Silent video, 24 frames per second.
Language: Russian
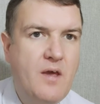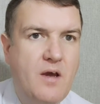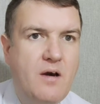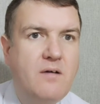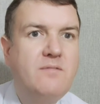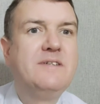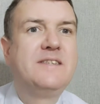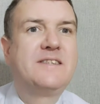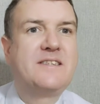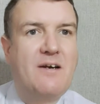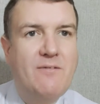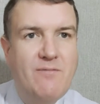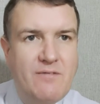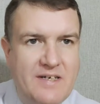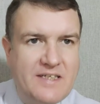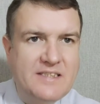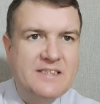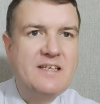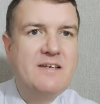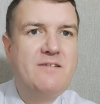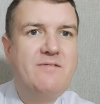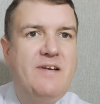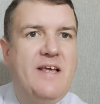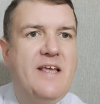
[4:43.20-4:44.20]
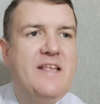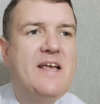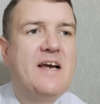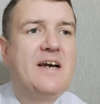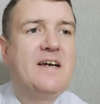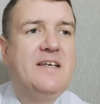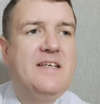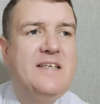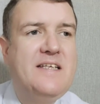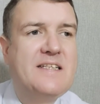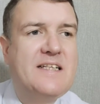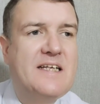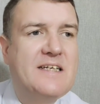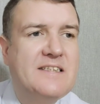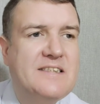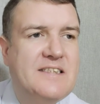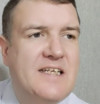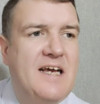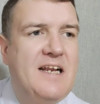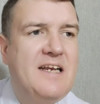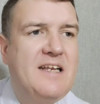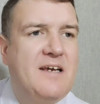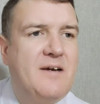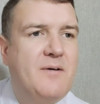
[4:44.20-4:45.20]
в исковых заявлениях и так
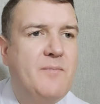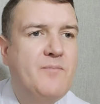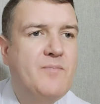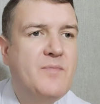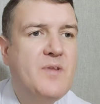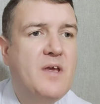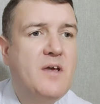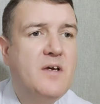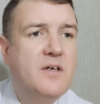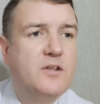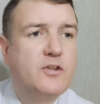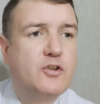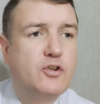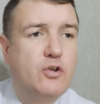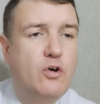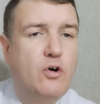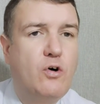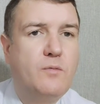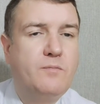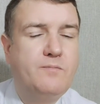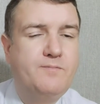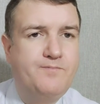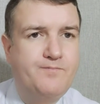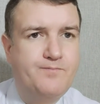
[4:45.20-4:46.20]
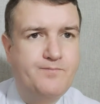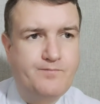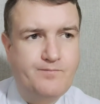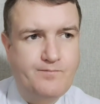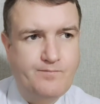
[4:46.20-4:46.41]
далее, что